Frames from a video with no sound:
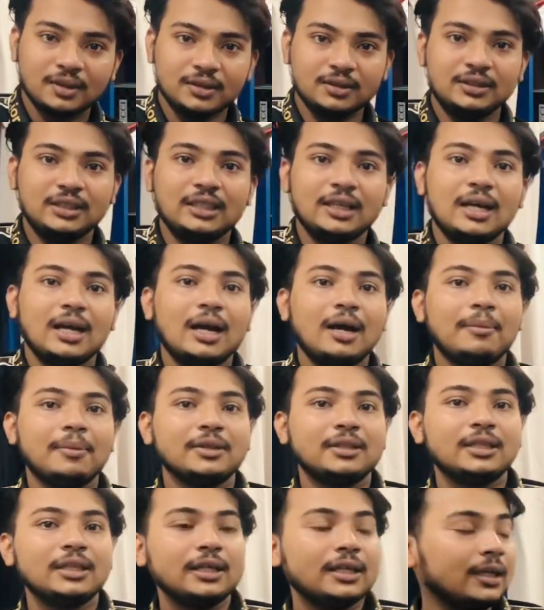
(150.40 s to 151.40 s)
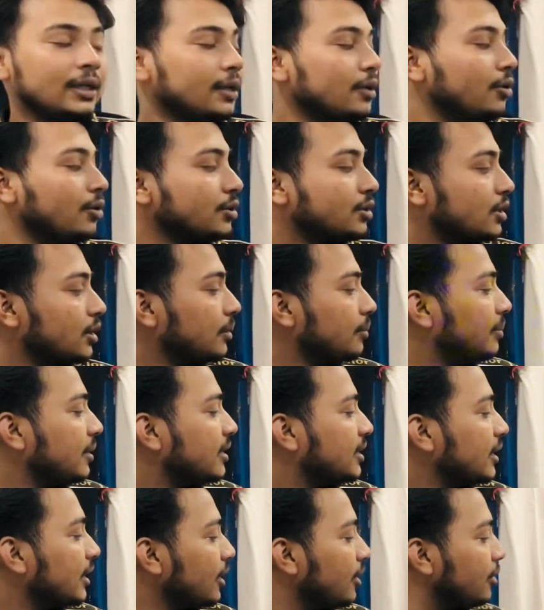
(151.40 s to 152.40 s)
জি আমাদের হচ্ছে
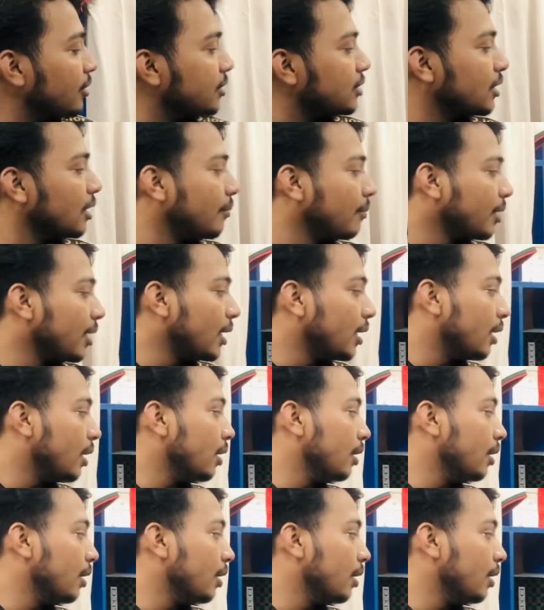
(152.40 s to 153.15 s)
বেসিক্যালি হচ্ছে আমরা